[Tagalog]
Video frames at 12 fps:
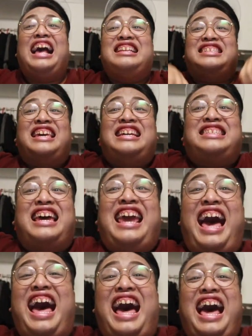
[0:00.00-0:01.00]
ang
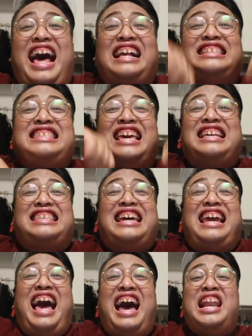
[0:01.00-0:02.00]
saya-saya! Ang
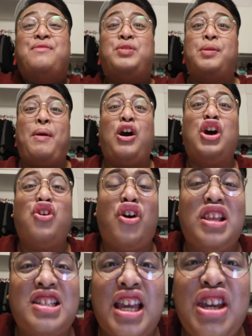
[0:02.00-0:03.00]
saya-saya! Alam niyo ba kung ano
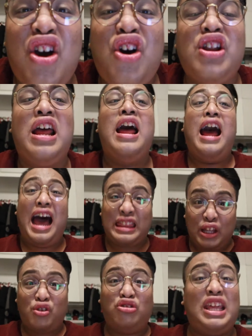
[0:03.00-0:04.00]
oras ngayon?
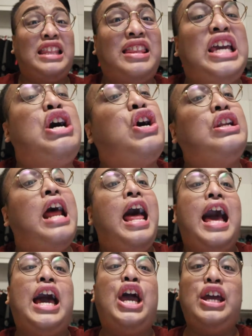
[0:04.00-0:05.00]
at anong date ngayon?
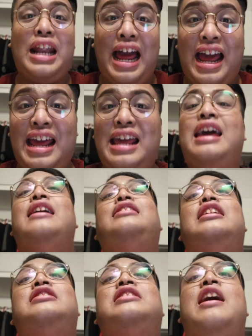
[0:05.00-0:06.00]
Ngayon ay
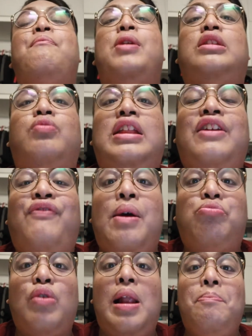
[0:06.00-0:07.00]
December
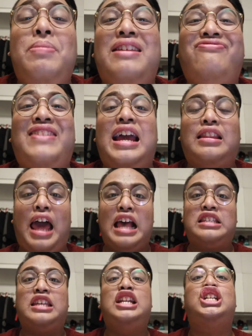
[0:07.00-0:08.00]
25, 12 midnight
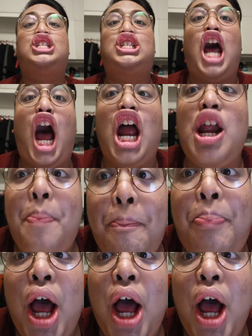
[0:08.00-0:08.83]
as in sharp.